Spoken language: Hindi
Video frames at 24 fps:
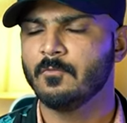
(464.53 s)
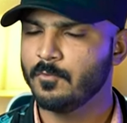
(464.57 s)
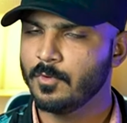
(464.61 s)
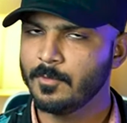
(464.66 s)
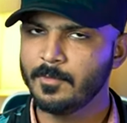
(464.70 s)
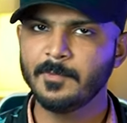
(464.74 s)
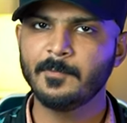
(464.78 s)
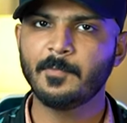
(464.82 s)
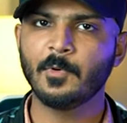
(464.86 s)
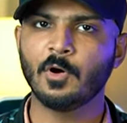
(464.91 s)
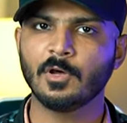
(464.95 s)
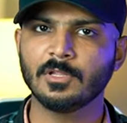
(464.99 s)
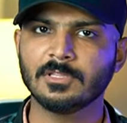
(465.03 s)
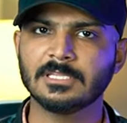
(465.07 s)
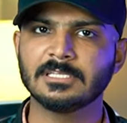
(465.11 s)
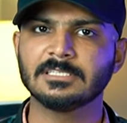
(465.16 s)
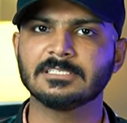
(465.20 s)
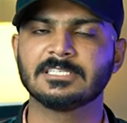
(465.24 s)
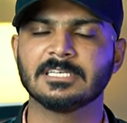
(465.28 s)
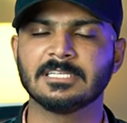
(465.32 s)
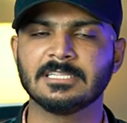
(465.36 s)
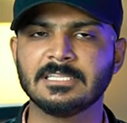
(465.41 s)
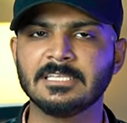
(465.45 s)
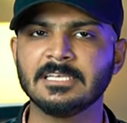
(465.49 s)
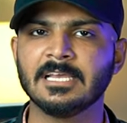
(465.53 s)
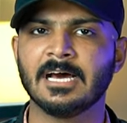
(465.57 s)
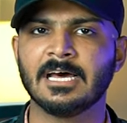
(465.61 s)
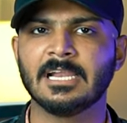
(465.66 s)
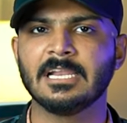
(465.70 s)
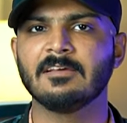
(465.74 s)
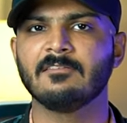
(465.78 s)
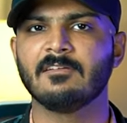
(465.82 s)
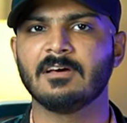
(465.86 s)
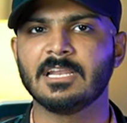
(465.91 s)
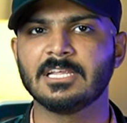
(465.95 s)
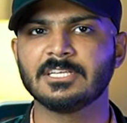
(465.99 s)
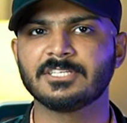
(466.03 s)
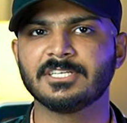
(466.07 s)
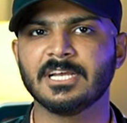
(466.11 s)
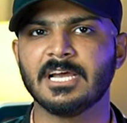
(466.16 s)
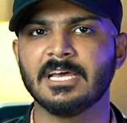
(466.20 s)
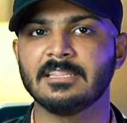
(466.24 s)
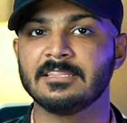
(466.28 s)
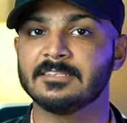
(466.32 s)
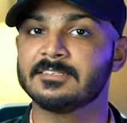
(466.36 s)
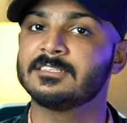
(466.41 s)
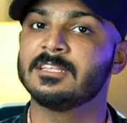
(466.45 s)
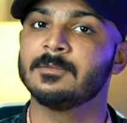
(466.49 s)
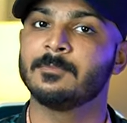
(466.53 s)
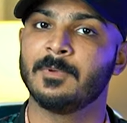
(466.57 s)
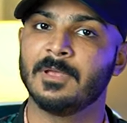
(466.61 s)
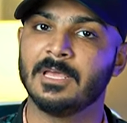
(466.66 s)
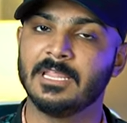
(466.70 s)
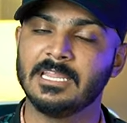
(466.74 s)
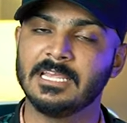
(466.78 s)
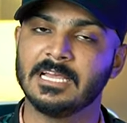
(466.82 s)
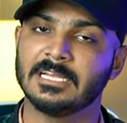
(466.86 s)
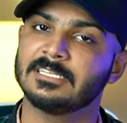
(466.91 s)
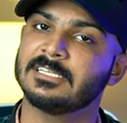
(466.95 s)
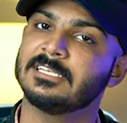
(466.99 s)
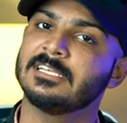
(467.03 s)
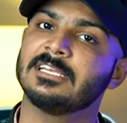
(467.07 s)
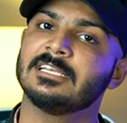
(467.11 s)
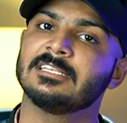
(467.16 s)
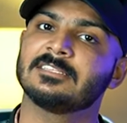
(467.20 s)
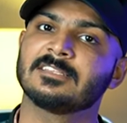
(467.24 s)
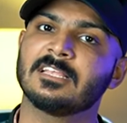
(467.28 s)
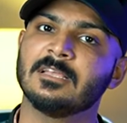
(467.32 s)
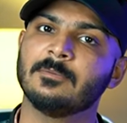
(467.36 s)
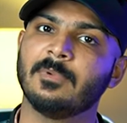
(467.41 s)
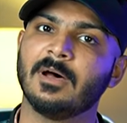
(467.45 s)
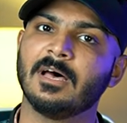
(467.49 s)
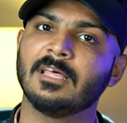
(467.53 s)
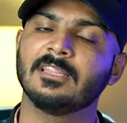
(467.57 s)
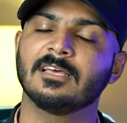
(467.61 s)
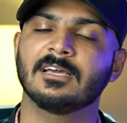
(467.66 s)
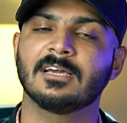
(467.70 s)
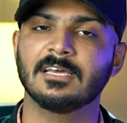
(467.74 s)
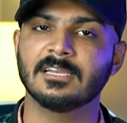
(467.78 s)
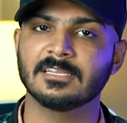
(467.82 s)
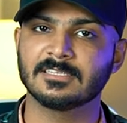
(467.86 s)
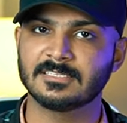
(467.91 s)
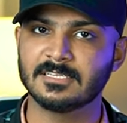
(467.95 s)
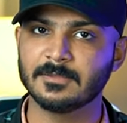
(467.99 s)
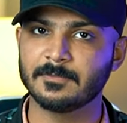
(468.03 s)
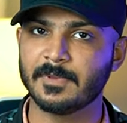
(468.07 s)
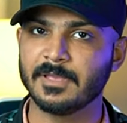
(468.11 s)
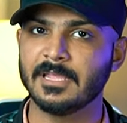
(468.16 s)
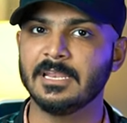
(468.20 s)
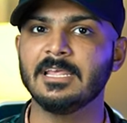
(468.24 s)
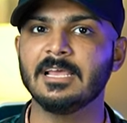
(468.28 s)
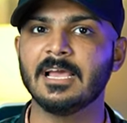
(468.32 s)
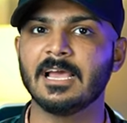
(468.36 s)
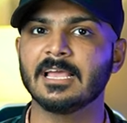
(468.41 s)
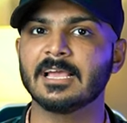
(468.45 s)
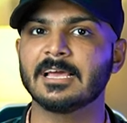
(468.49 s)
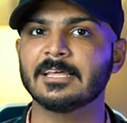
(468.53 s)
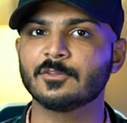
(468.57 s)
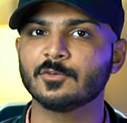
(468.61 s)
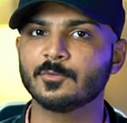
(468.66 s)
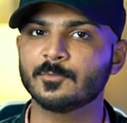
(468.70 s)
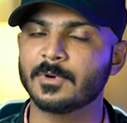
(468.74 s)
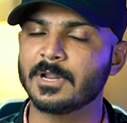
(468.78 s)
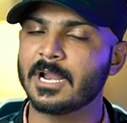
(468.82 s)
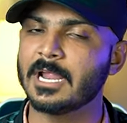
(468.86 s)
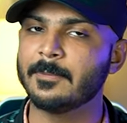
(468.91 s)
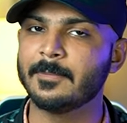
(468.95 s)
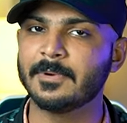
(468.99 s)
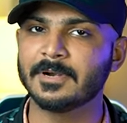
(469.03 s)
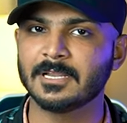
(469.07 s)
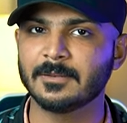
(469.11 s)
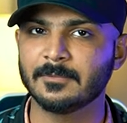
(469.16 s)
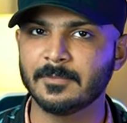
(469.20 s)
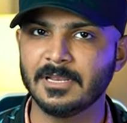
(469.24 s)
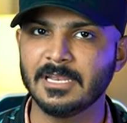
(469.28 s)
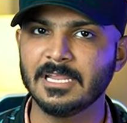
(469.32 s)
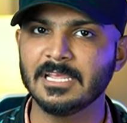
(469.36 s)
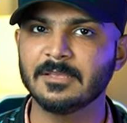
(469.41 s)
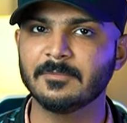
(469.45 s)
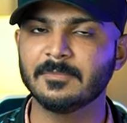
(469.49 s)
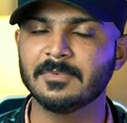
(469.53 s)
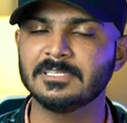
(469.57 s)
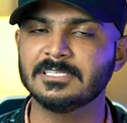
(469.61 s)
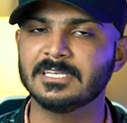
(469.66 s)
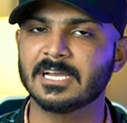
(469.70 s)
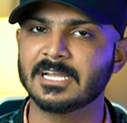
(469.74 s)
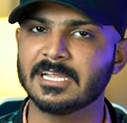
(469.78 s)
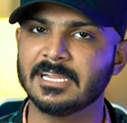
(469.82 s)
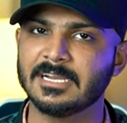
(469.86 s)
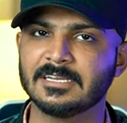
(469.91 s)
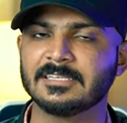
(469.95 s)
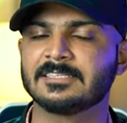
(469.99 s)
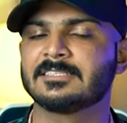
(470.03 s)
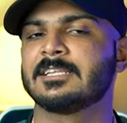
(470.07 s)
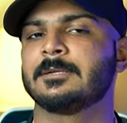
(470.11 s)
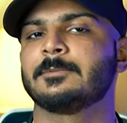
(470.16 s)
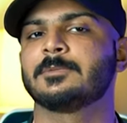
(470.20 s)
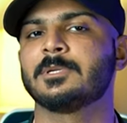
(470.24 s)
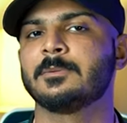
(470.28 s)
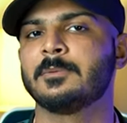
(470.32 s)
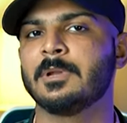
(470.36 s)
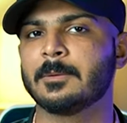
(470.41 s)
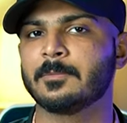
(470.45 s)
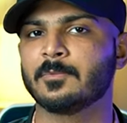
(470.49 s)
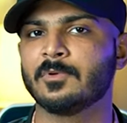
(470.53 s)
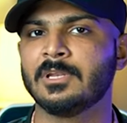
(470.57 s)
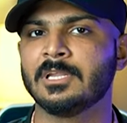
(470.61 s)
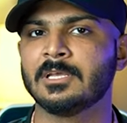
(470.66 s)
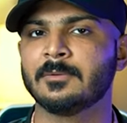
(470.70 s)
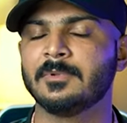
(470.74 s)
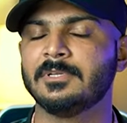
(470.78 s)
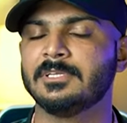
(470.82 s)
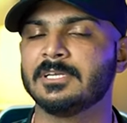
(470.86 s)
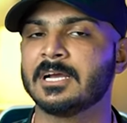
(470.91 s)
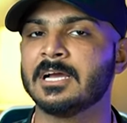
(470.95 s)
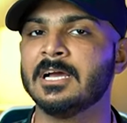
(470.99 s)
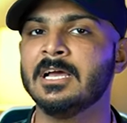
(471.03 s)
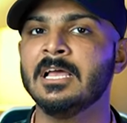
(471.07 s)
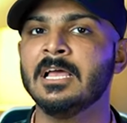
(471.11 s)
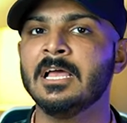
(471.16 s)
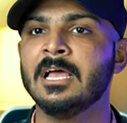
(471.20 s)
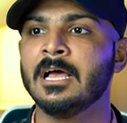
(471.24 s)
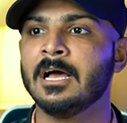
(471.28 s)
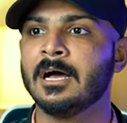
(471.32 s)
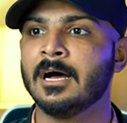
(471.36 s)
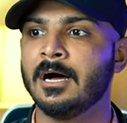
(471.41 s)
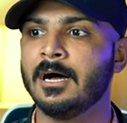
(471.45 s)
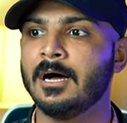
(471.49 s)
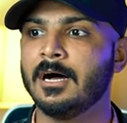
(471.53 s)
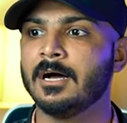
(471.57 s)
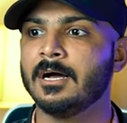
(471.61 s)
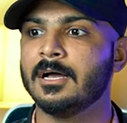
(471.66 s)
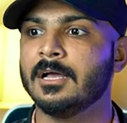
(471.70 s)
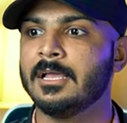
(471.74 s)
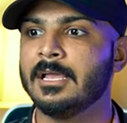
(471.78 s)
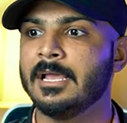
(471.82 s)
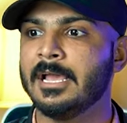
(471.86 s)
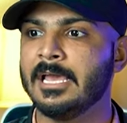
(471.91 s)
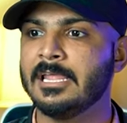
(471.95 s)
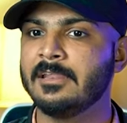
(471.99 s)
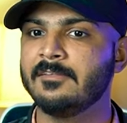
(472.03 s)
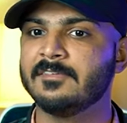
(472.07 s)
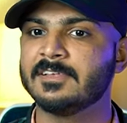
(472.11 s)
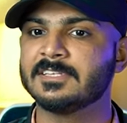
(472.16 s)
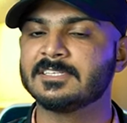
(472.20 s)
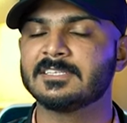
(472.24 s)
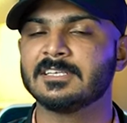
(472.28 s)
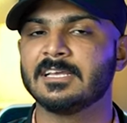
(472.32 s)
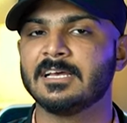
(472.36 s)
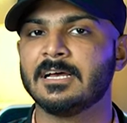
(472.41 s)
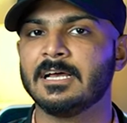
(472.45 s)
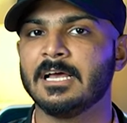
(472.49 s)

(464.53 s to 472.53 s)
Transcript: वो भी बहुत जल्दी आने वाला है शायद इससे पहले आ जाए या इसके बाद अगर इससे पहले आएगा तो ऊपर आई बटन में लिंक मिल जाएगा या डिस्क्रिप्शन में आपको लिंक मिल जाएगा हाँ एनी